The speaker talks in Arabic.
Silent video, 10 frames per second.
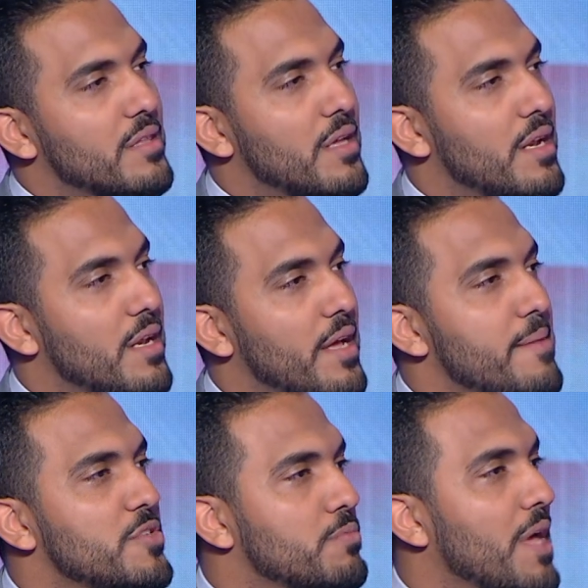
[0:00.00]

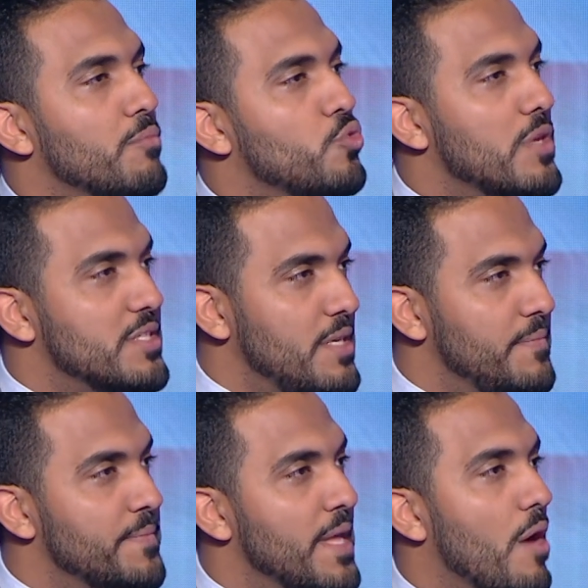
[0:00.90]
الايمج بتاع البطوله دي
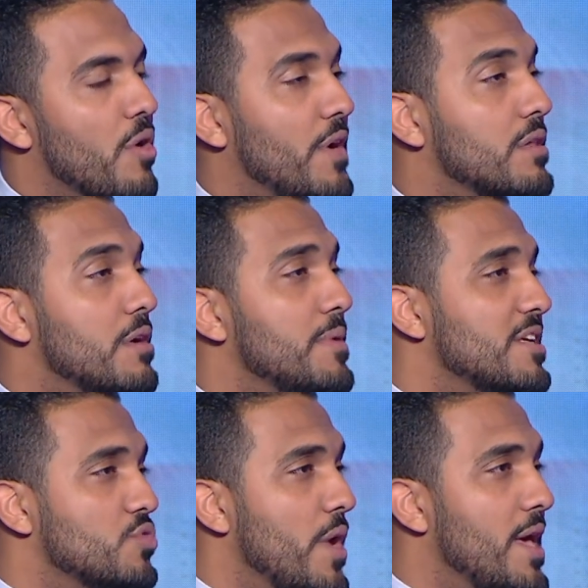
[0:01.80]
او رفعت القيمه
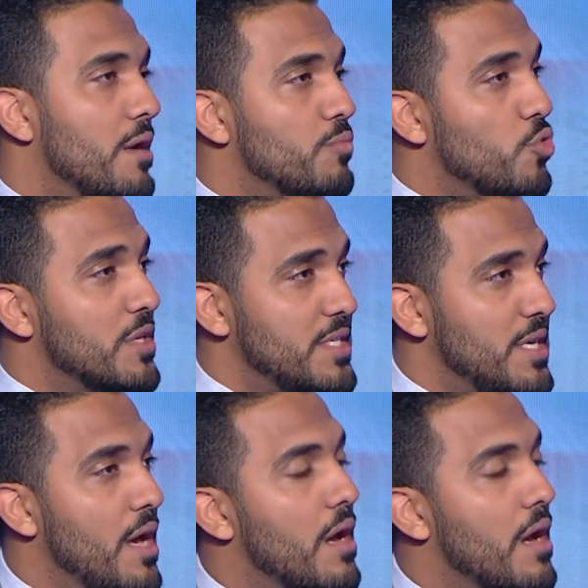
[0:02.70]
التسويقيه للبطوله دي